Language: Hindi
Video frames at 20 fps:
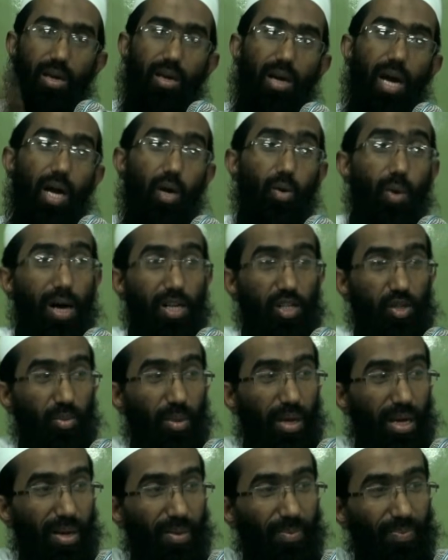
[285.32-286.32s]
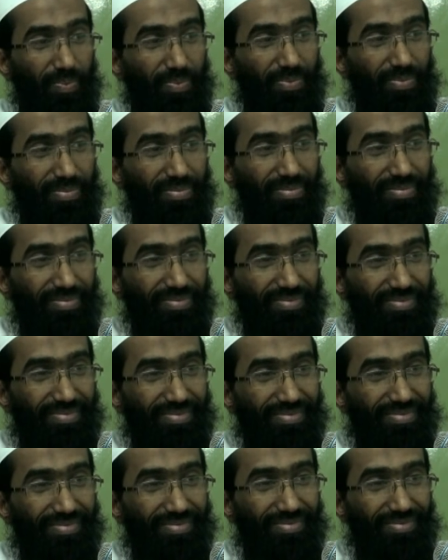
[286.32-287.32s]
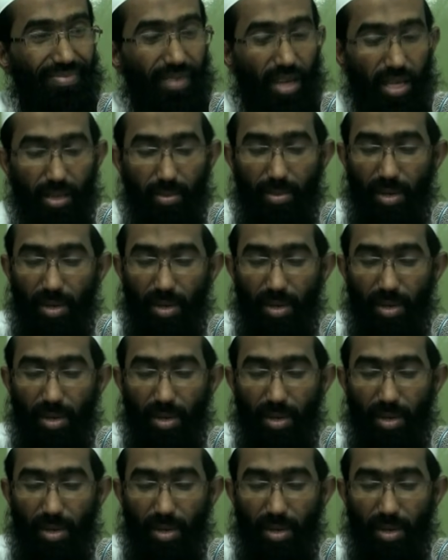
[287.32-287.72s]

भी एडवांस में कि